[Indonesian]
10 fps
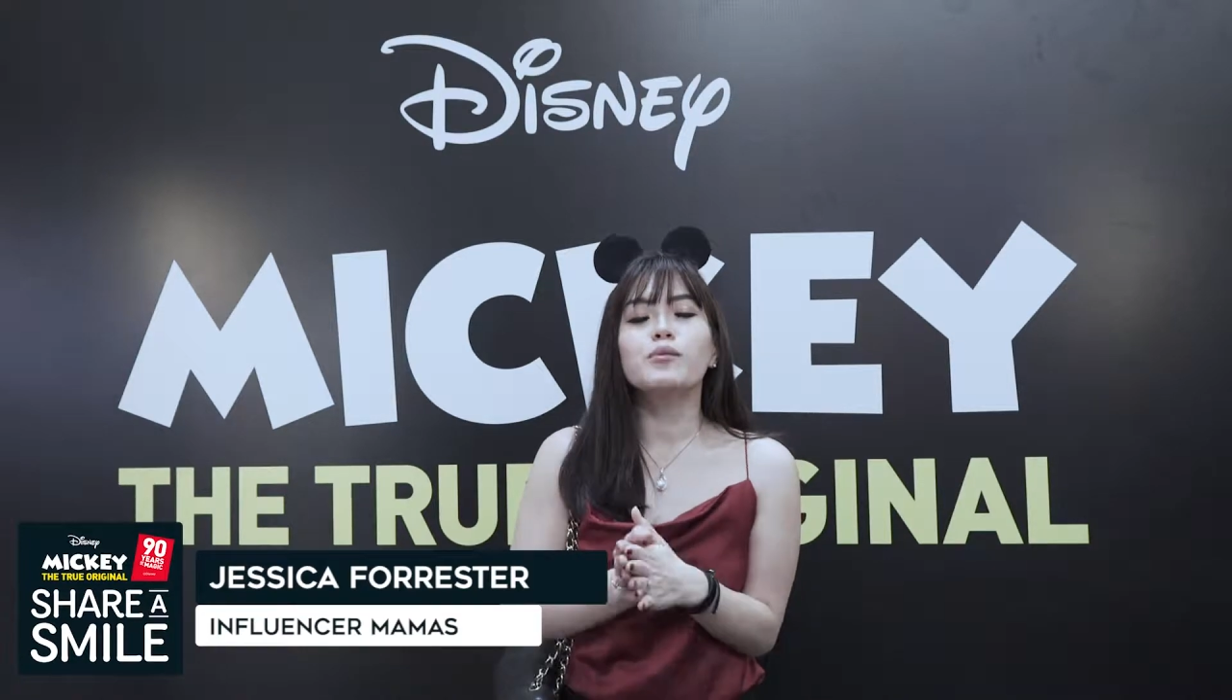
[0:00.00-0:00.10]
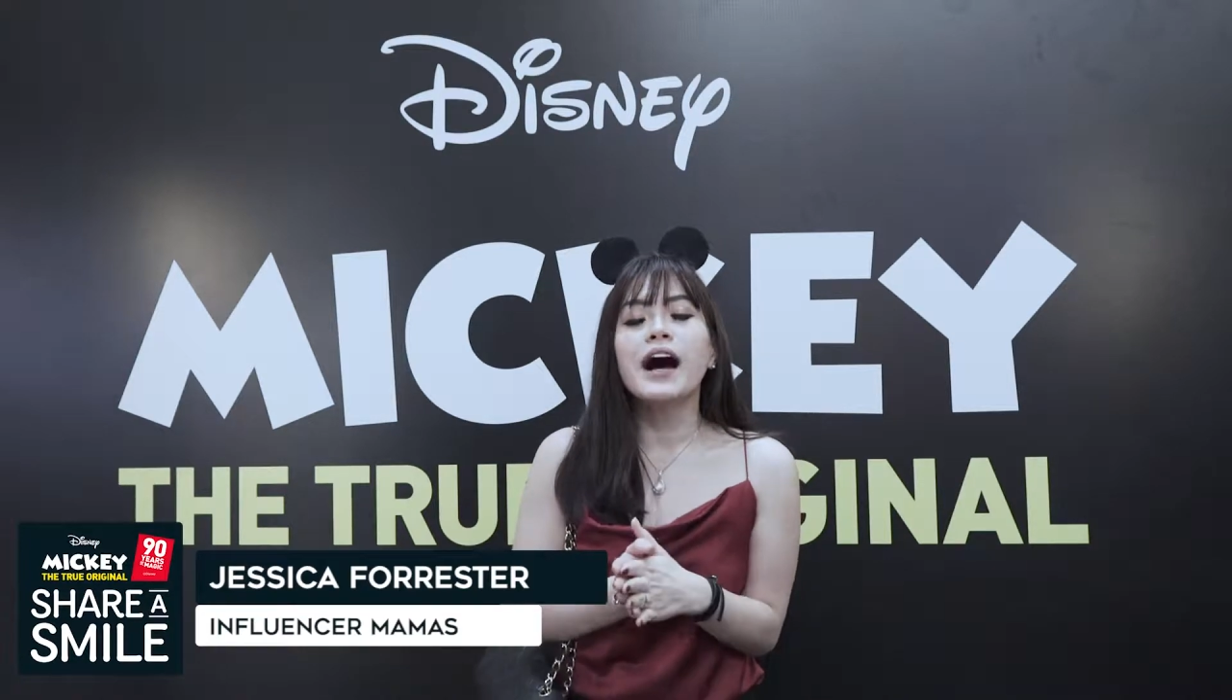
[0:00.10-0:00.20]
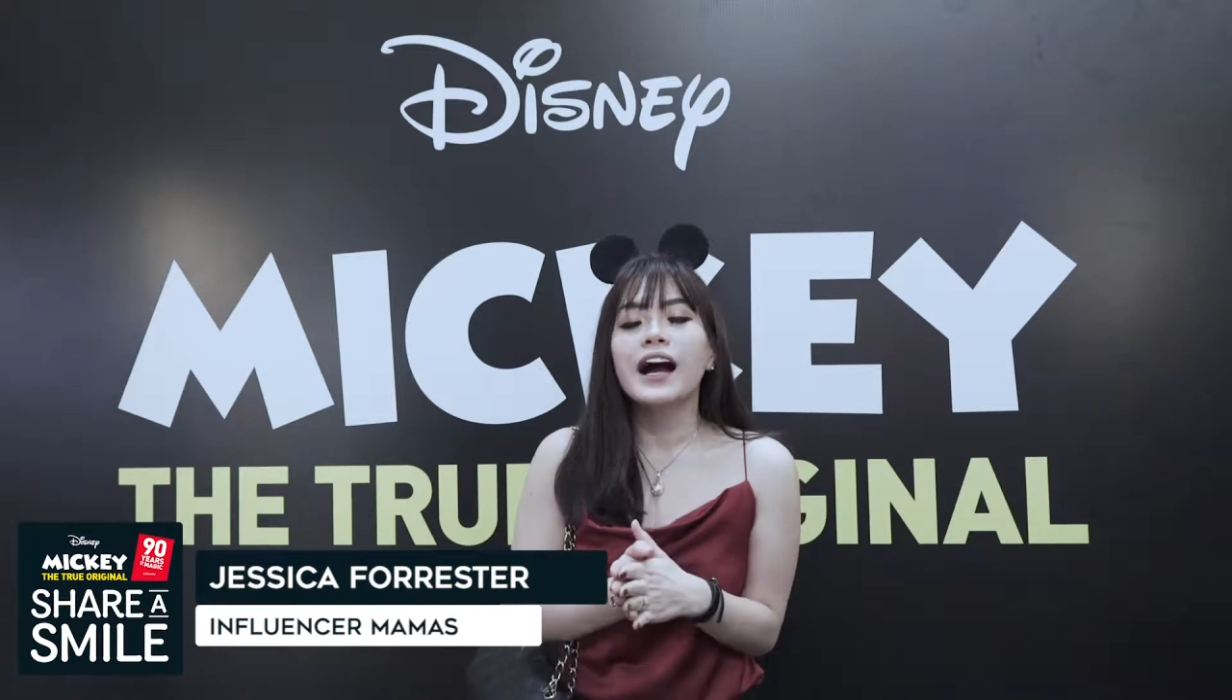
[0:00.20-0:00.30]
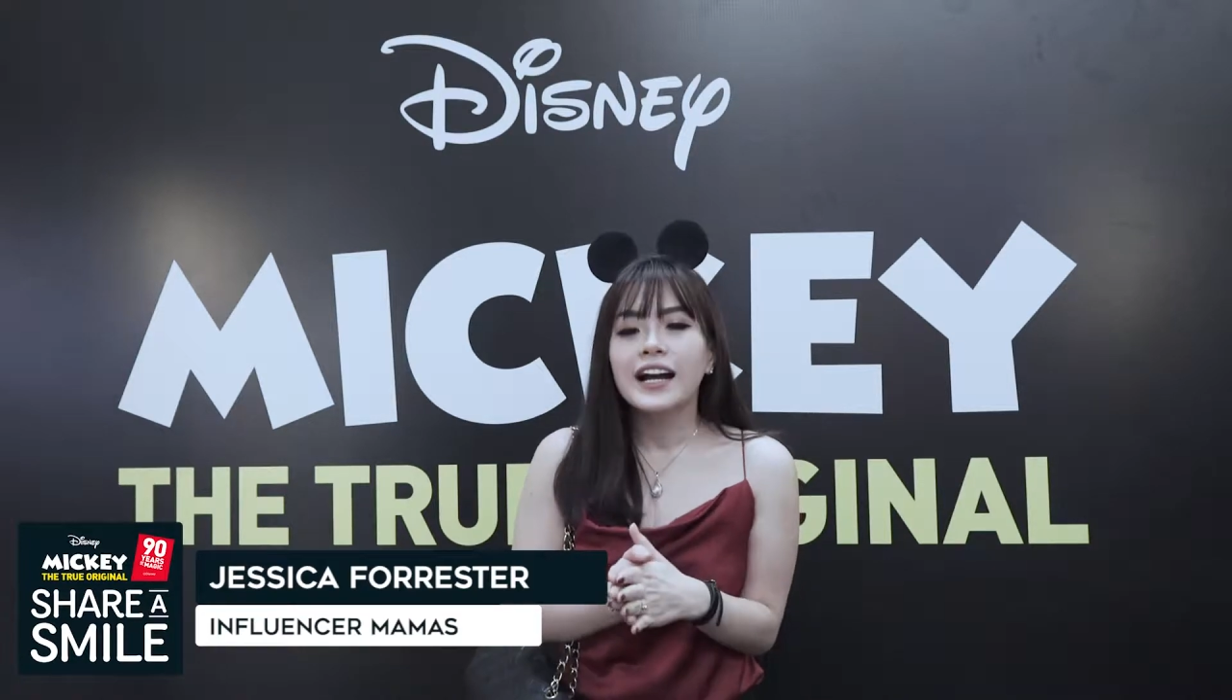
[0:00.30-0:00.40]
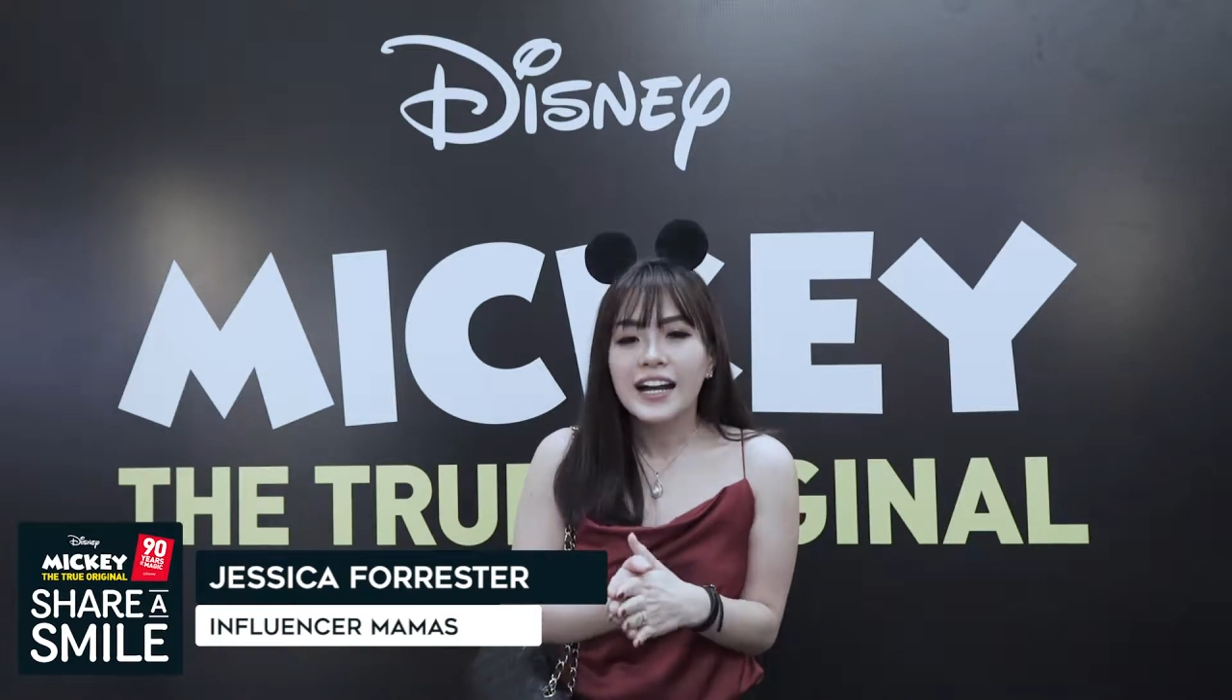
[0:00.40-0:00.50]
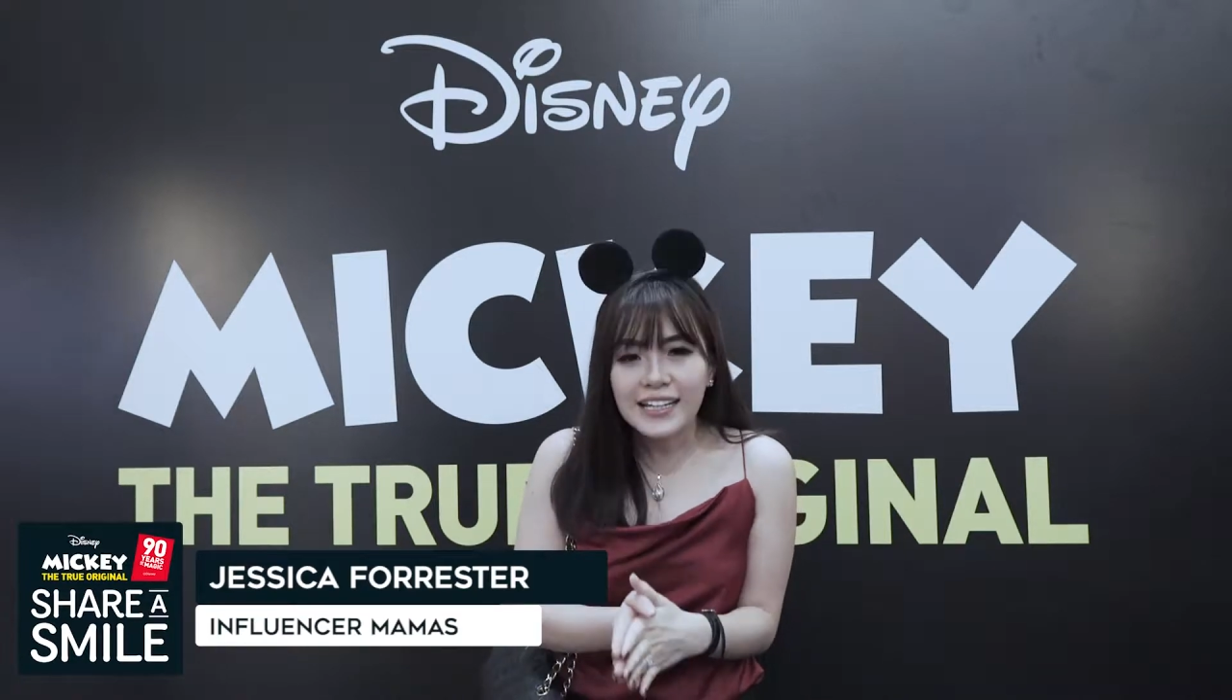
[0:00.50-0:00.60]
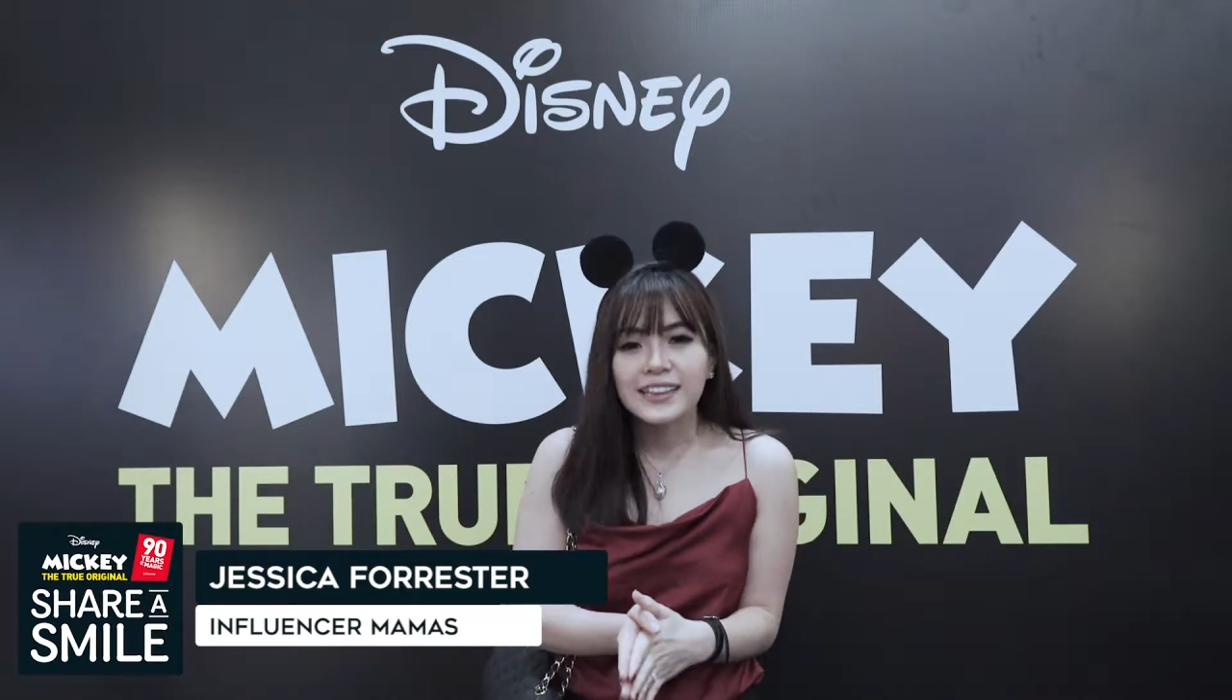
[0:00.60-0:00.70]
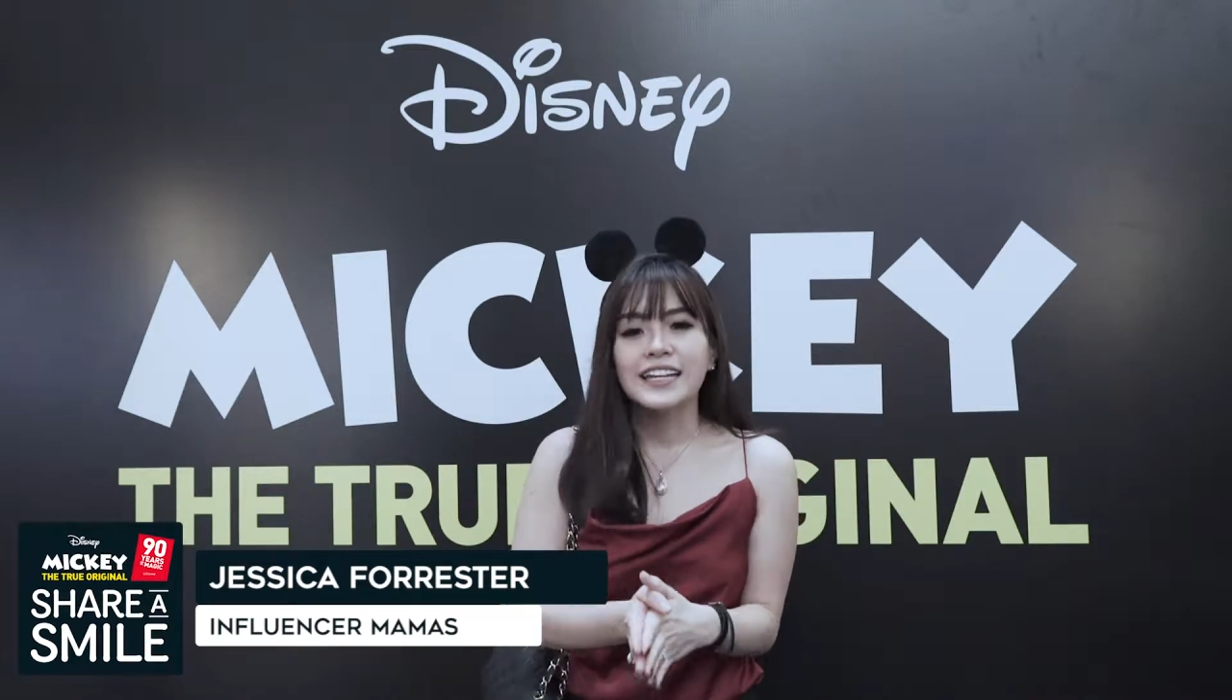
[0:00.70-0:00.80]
banget